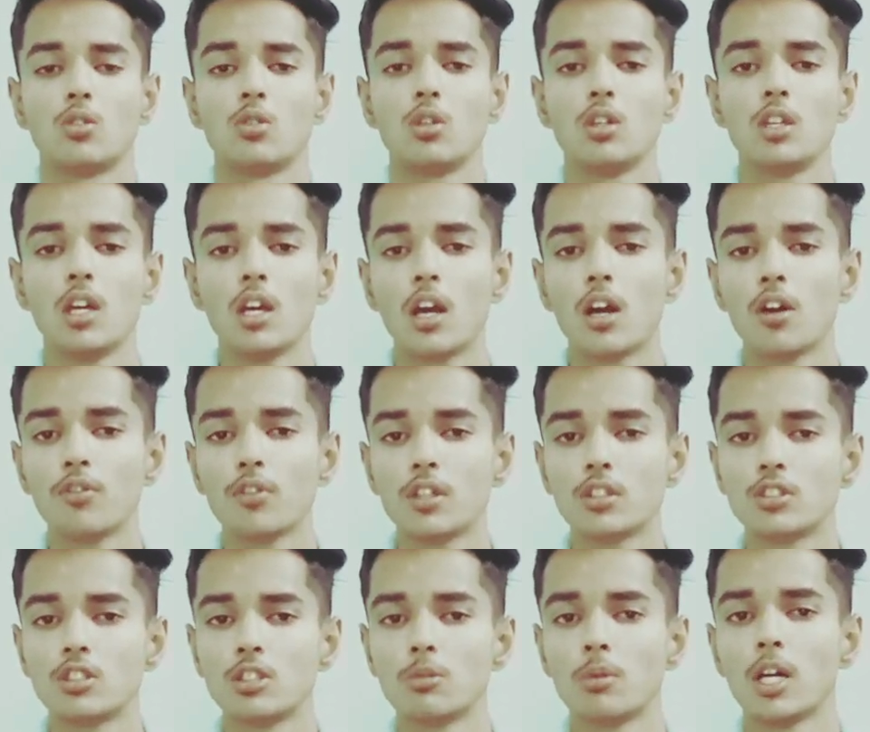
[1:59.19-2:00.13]
तो ये
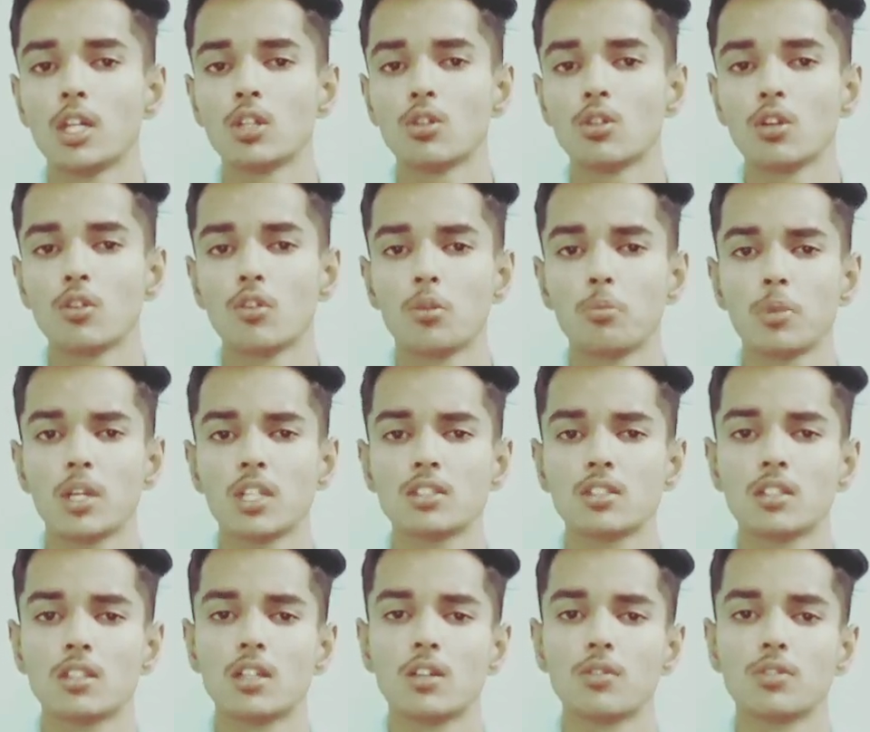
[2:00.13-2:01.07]
काफ़ी अच्छी बात होगी वन
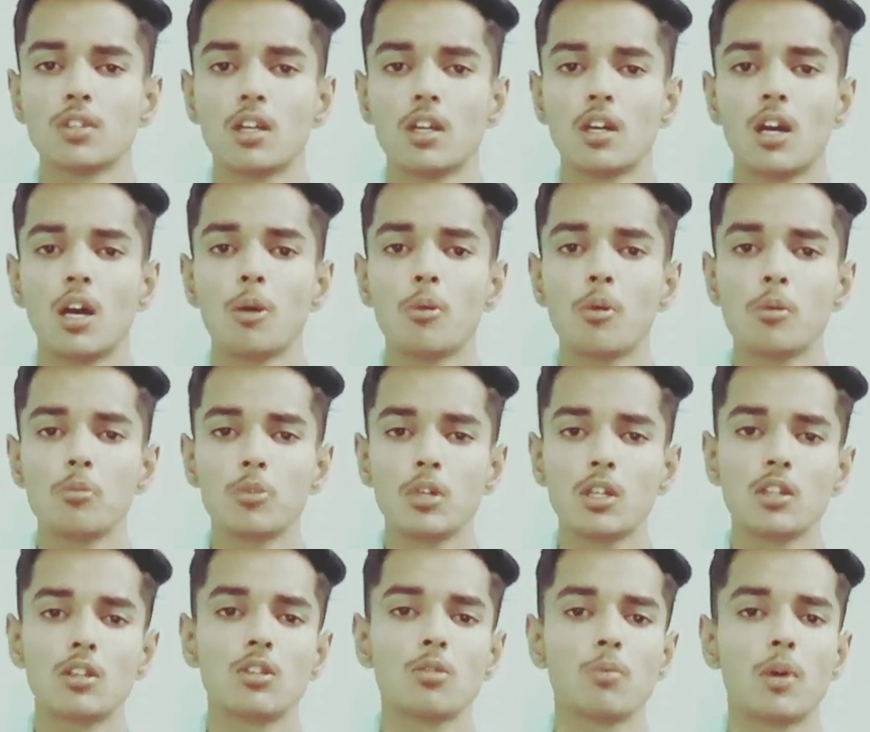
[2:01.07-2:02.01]
प्लस की तरफ से अब हम
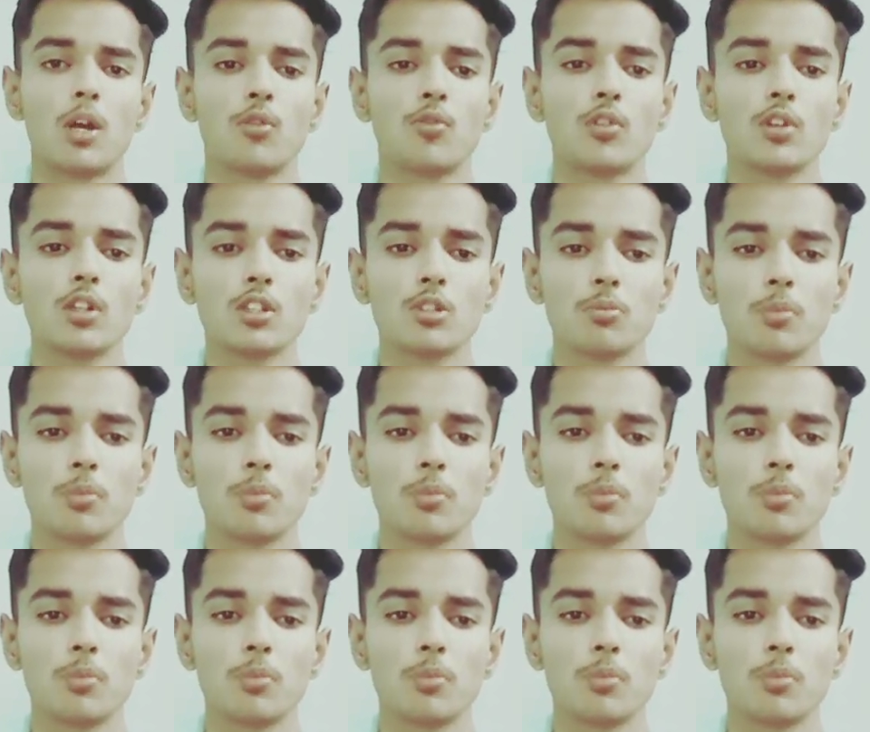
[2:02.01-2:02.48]
इन स्मार्टफोन के